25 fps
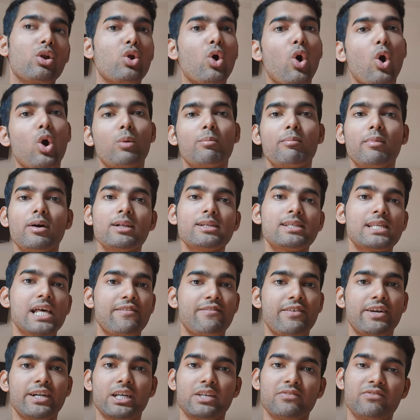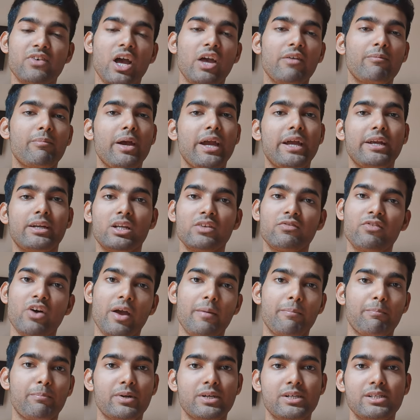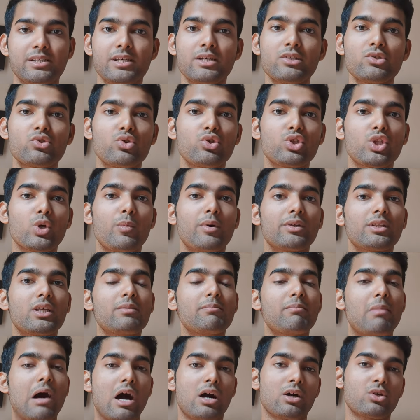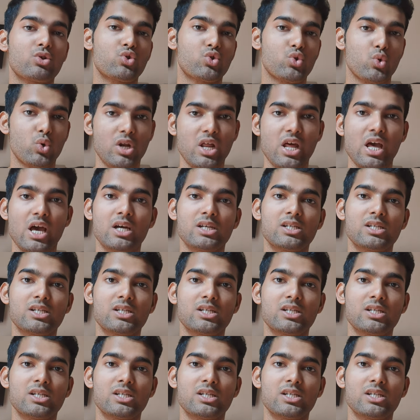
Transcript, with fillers: নর্মাল সেভেন্টি ফাইভ বা এইটি ফাইভ পার্সেন্ট যদি তোমাদের মার্কস চলে